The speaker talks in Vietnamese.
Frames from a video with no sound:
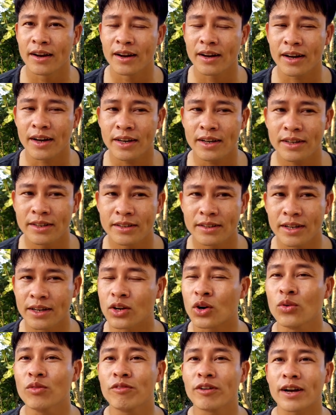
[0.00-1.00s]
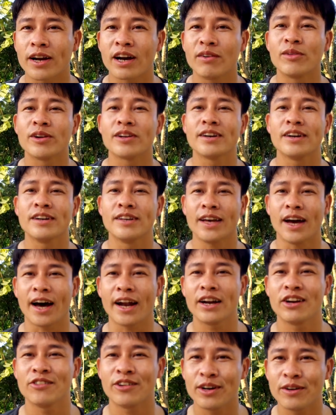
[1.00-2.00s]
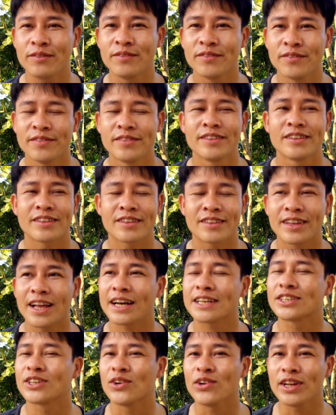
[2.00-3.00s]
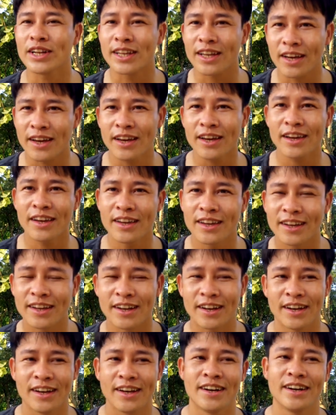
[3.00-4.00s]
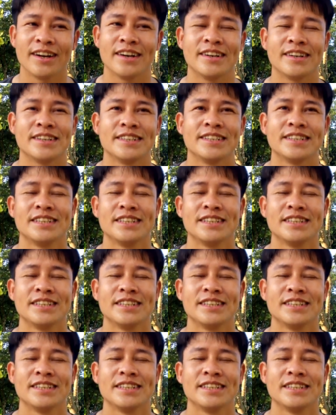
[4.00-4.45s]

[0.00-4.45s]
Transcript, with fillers: Đấy, thì cũng phải cần một thời gian, đúng không? Đa số là thế à.